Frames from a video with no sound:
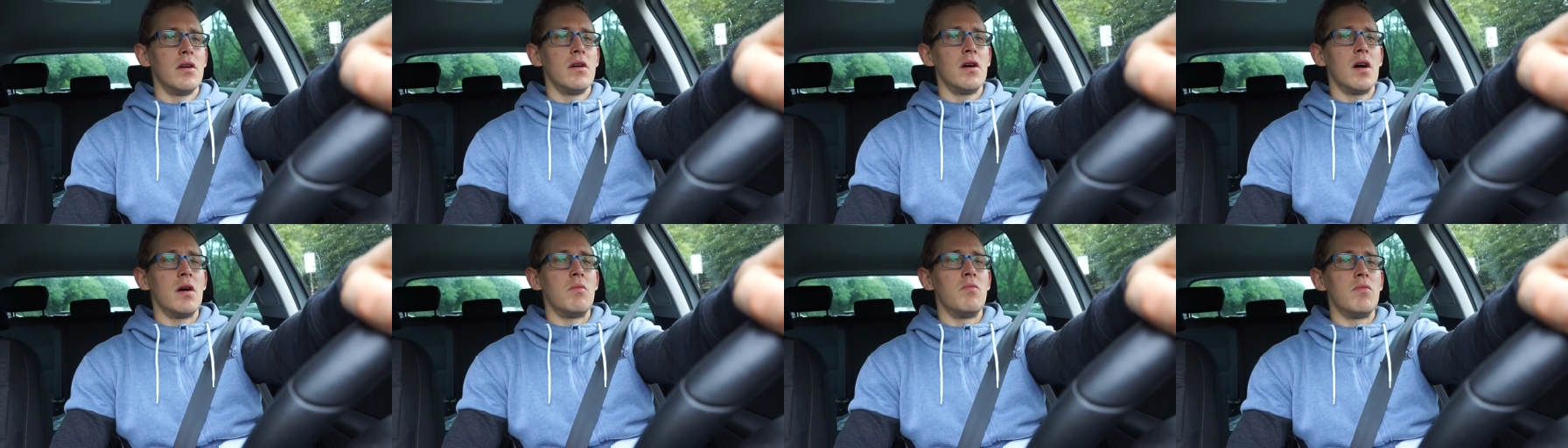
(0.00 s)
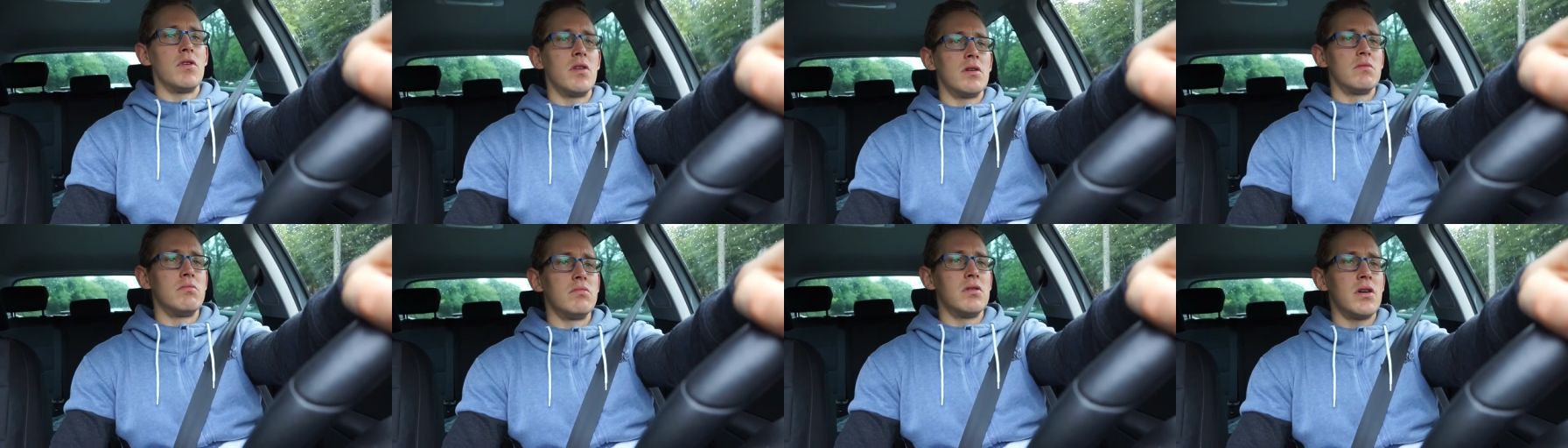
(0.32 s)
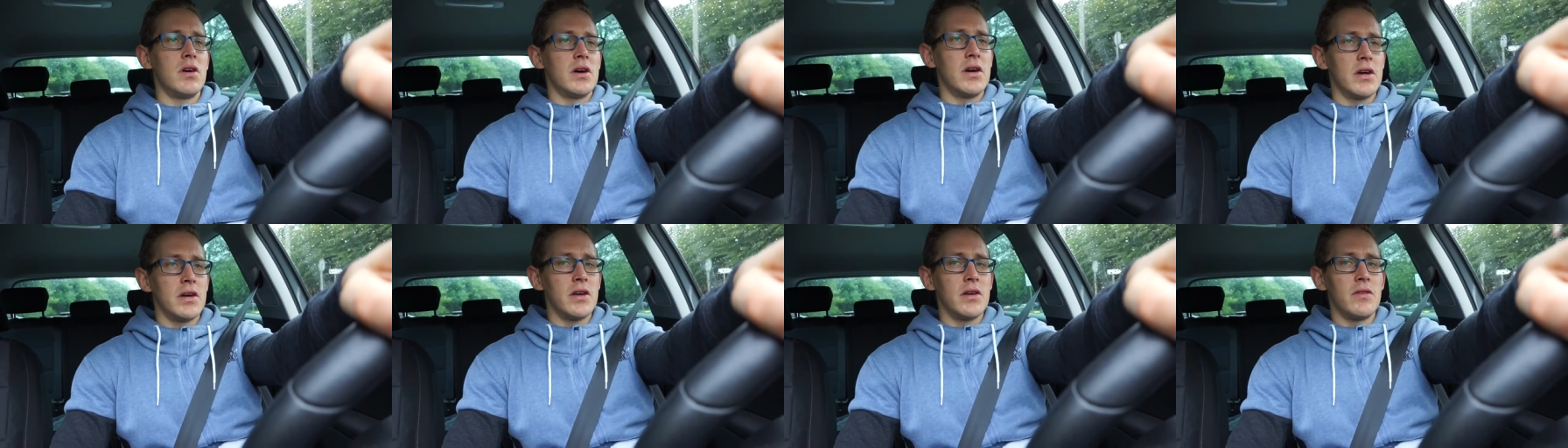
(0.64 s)
Haben wir
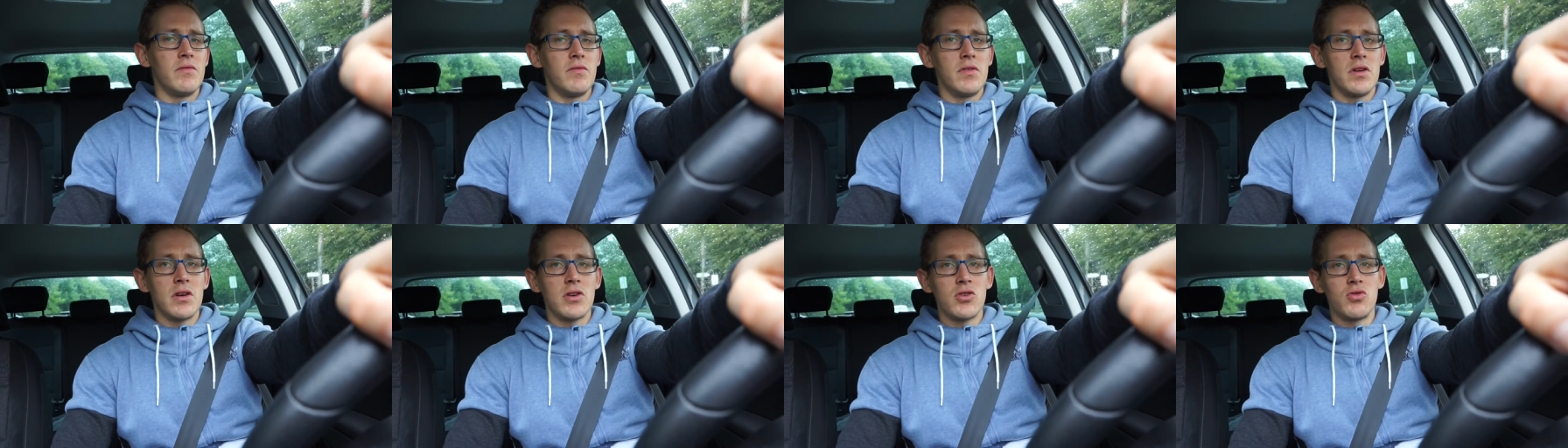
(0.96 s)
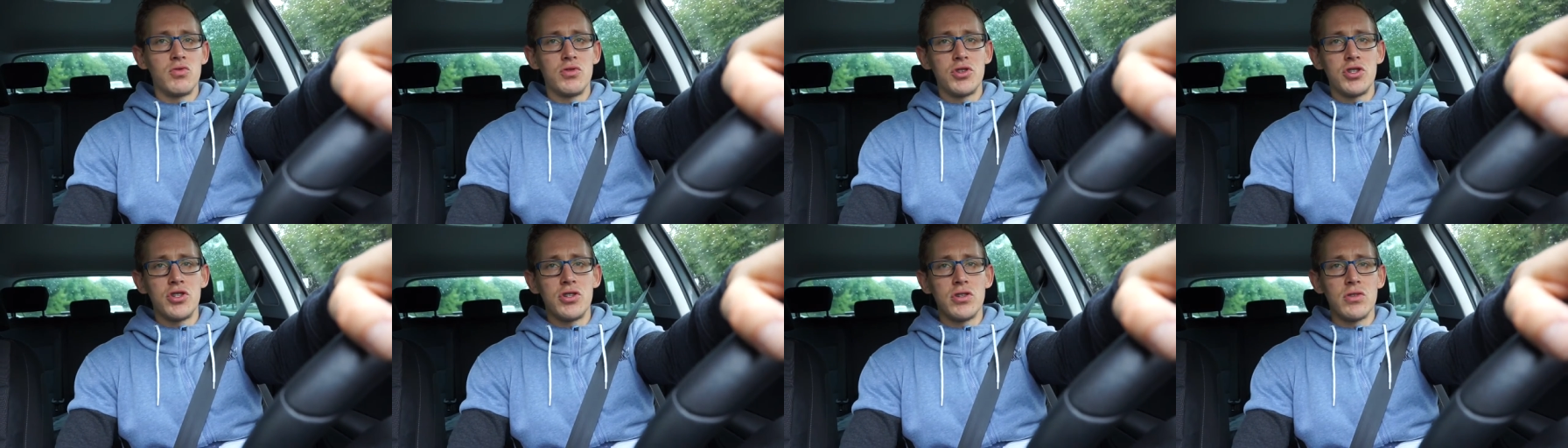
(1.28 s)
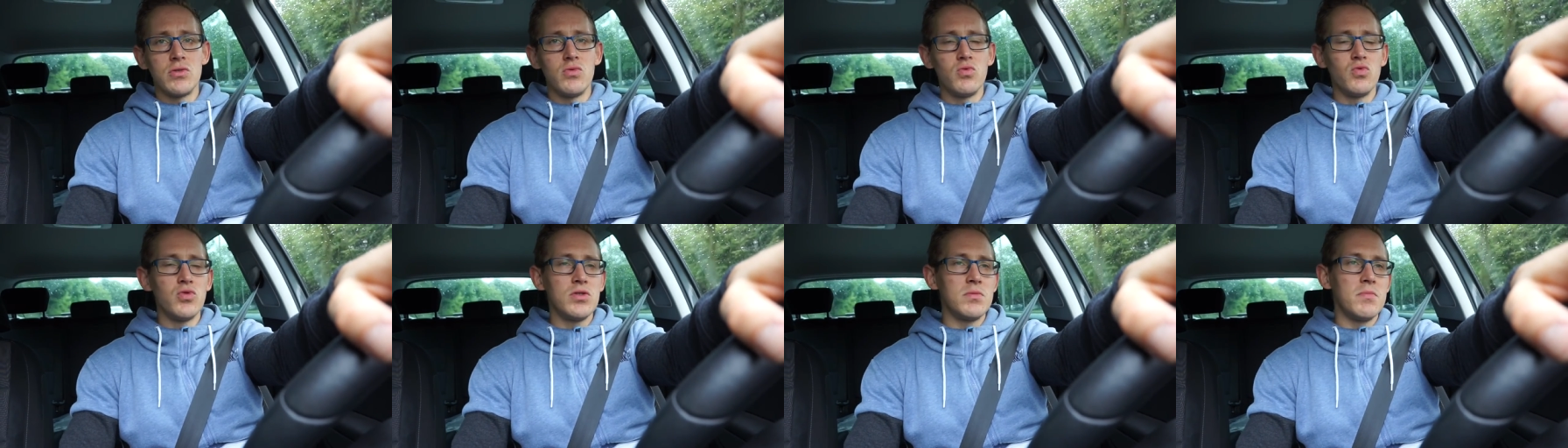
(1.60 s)
dabei wieder Christian
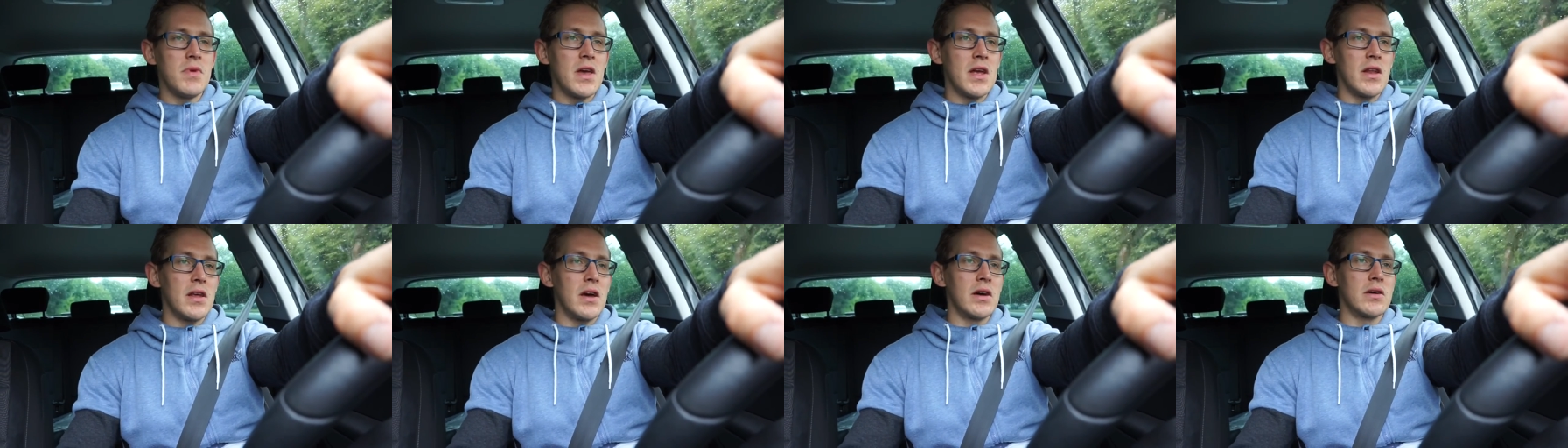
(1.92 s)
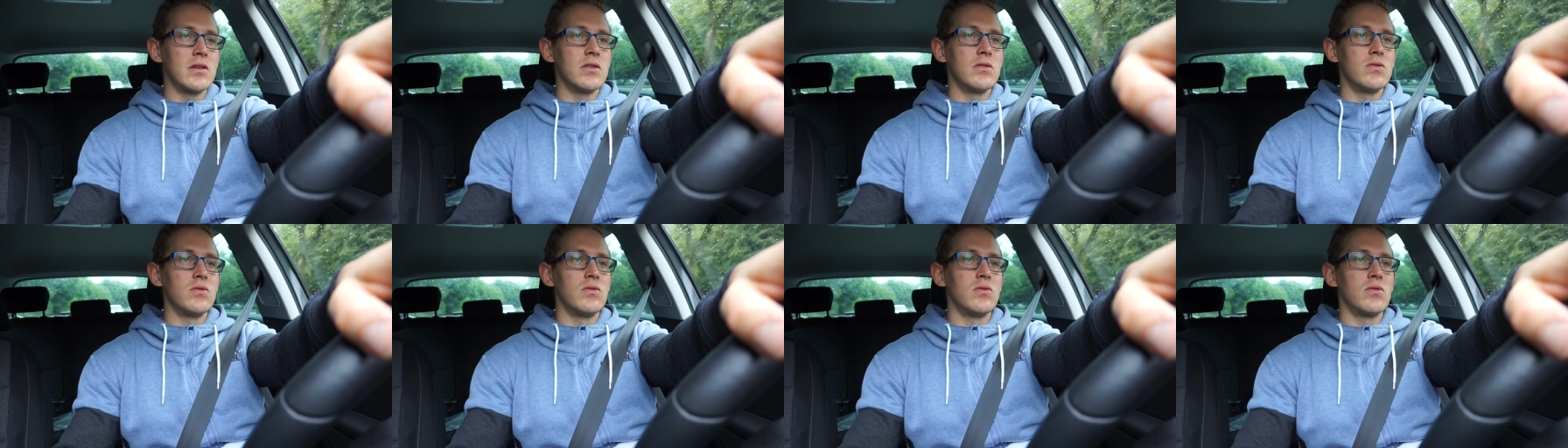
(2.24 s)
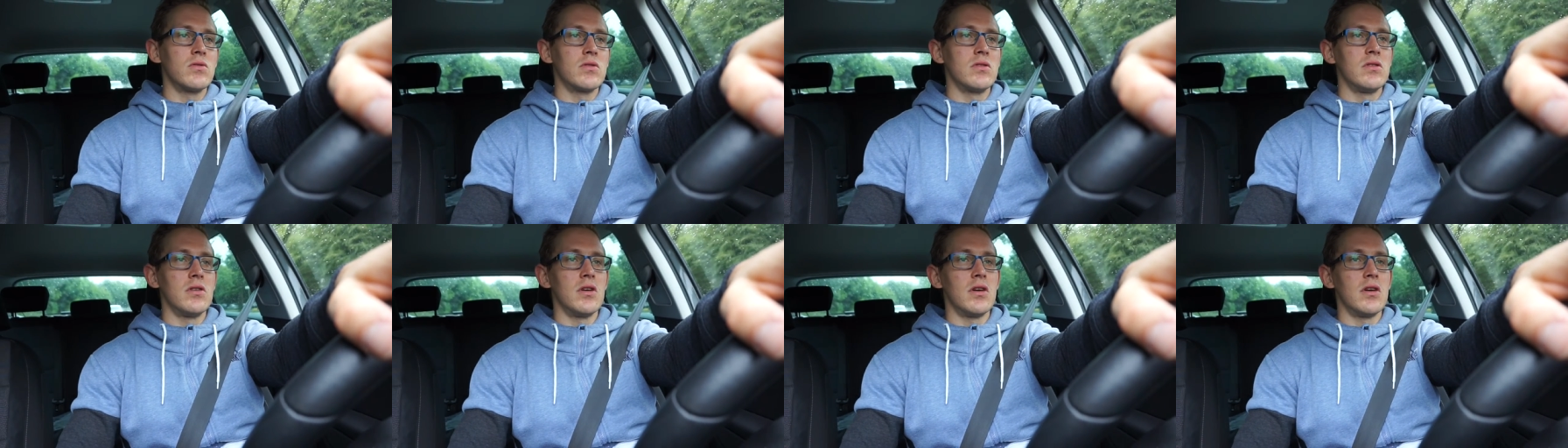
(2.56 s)
Gooseman angeguckt,